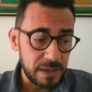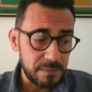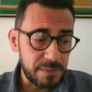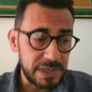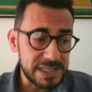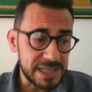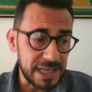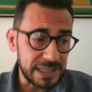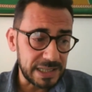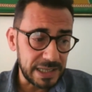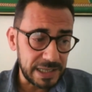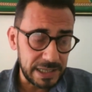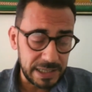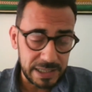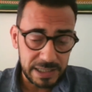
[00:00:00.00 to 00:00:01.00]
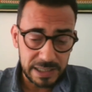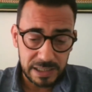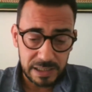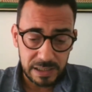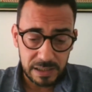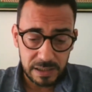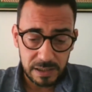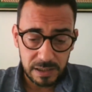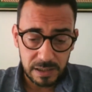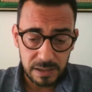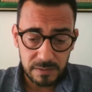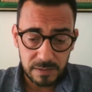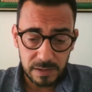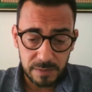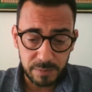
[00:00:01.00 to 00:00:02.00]
Pensate
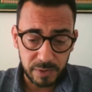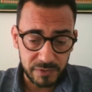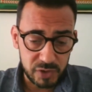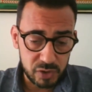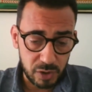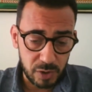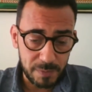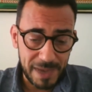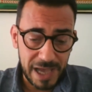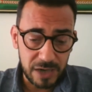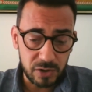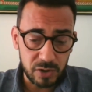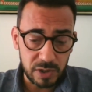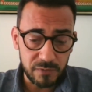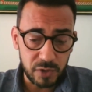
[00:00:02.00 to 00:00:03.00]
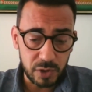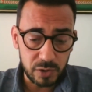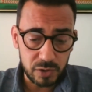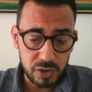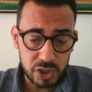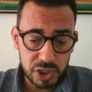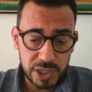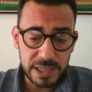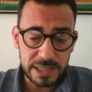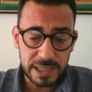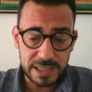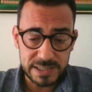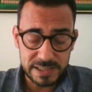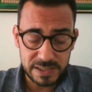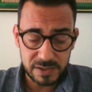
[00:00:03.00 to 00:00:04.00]
che il professor Lopalco, che voi conoscete,
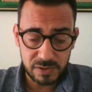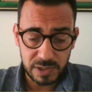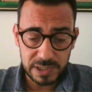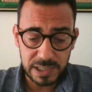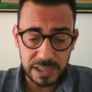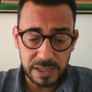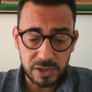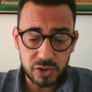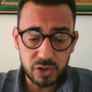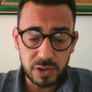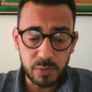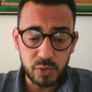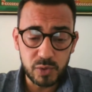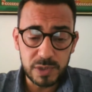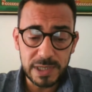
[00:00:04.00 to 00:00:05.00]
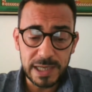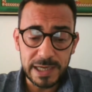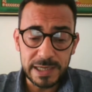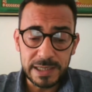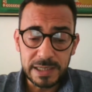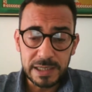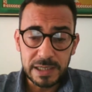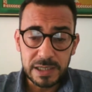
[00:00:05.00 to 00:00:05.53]
l'assessore della Regione Puglia,